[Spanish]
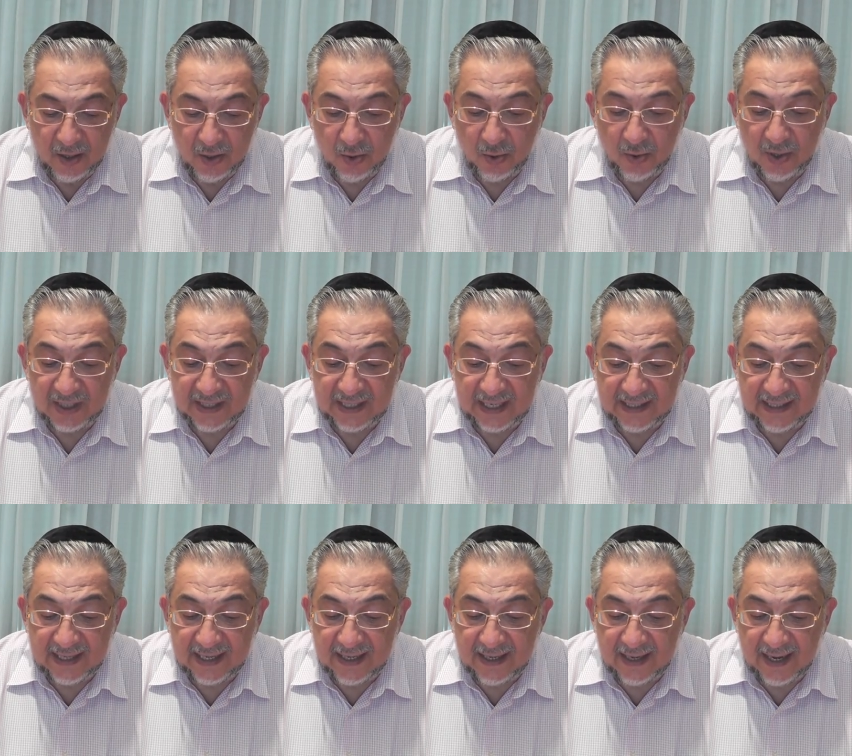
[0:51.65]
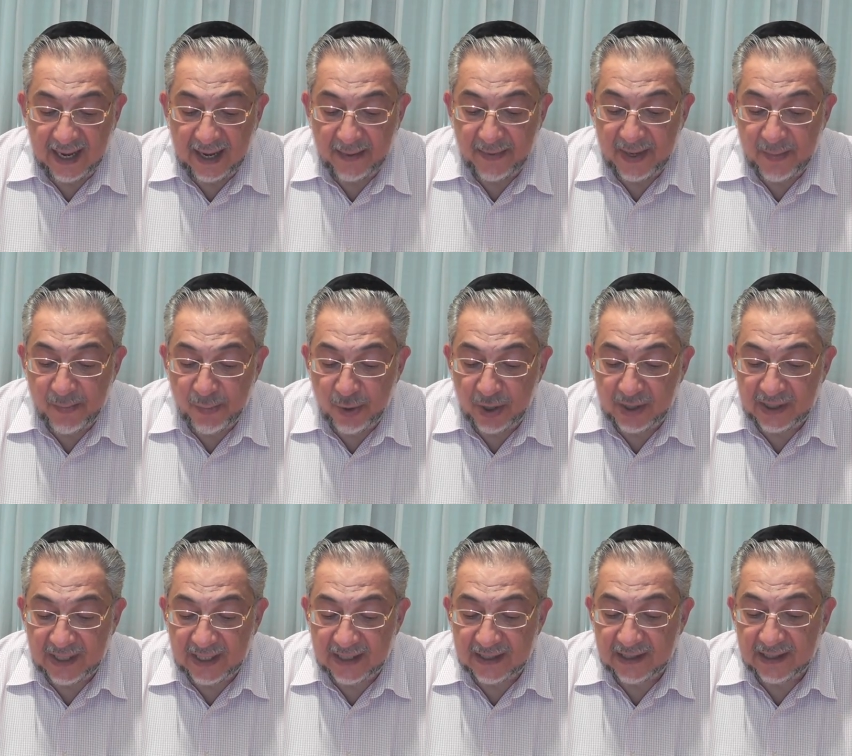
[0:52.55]
Luego el Satán abre
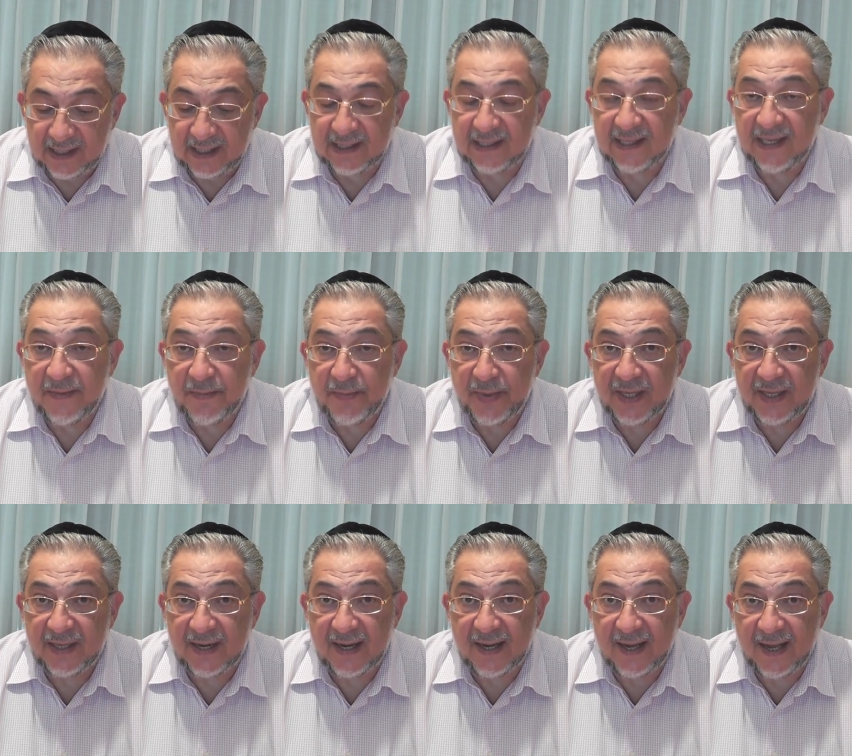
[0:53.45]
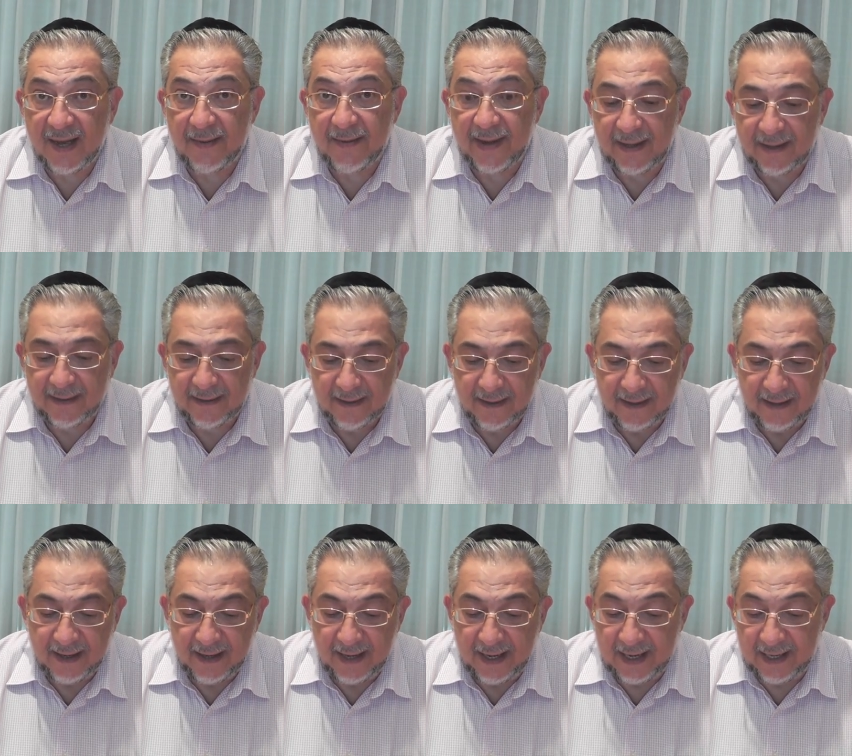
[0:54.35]
puertas que siempre trancaba
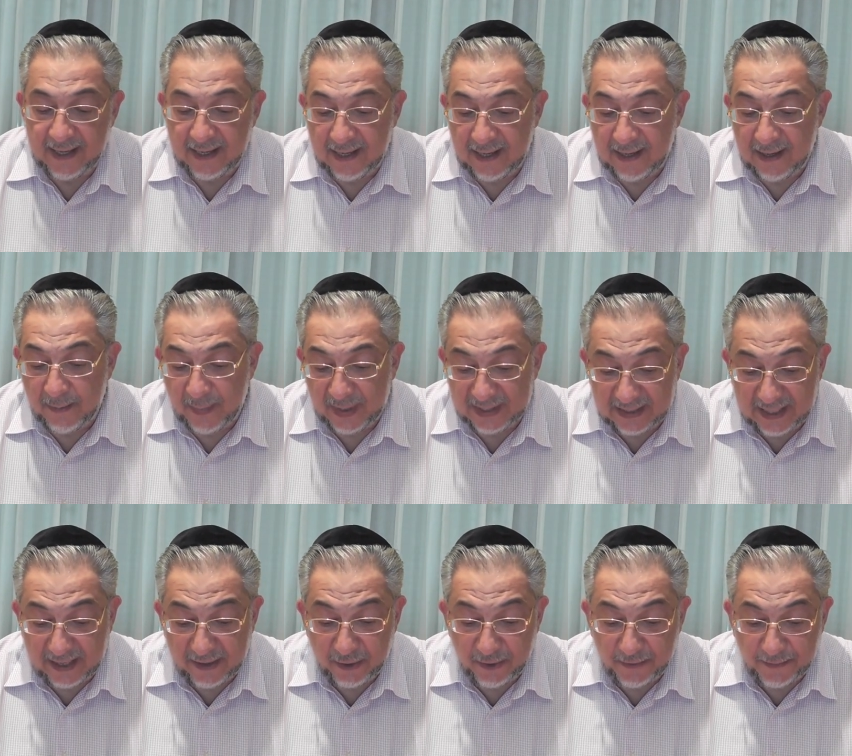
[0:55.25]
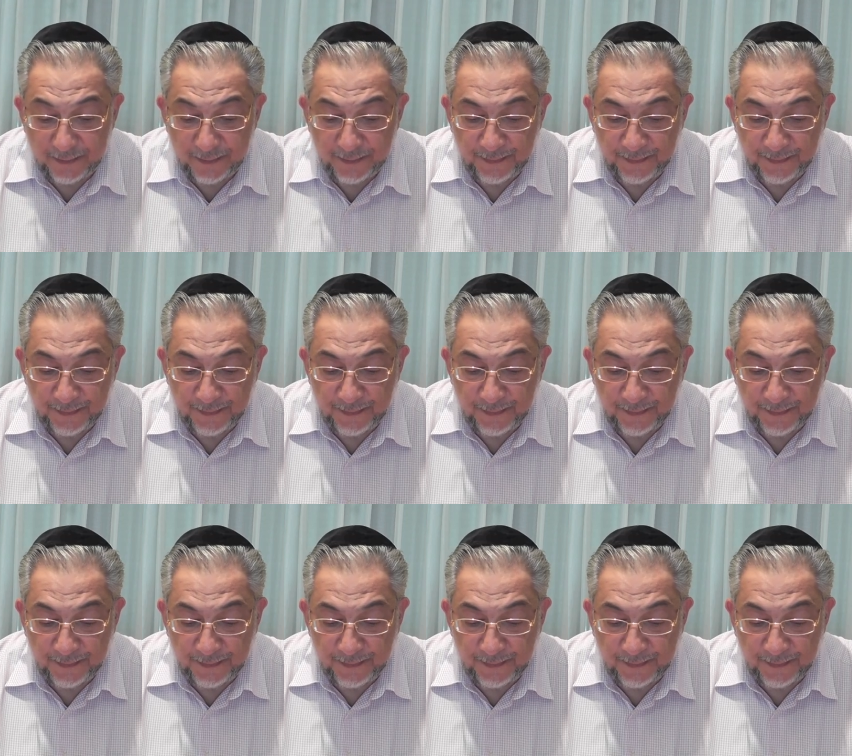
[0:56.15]
en el pasado.